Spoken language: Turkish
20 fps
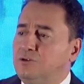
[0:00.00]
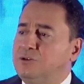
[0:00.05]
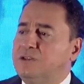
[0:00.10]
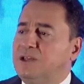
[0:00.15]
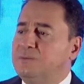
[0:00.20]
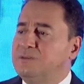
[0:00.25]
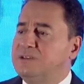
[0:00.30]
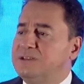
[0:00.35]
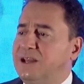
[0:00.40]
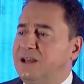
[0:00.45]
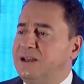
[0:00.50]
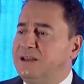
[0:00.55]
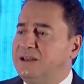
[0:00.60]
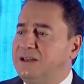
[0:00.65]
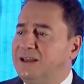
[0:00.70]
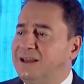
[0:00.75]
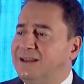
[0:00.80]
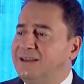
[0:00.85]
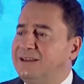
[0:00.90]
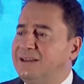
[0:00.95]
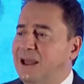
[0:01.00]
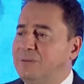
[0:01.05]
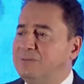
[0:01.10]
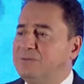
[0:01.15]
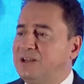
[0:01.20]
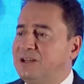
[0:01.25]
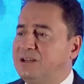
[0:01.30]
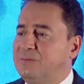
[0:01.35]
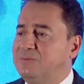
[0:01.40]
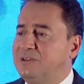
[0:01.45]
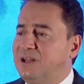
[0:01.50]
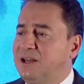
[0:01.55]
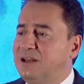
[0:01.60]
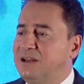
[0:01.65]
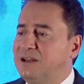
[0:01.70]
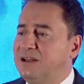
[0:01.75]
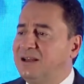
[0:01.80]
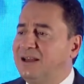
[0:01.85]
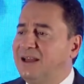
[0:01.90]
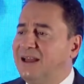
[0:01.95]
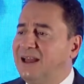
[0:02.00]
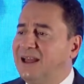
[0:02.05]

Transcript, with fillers: Ülkemizde hem tarımda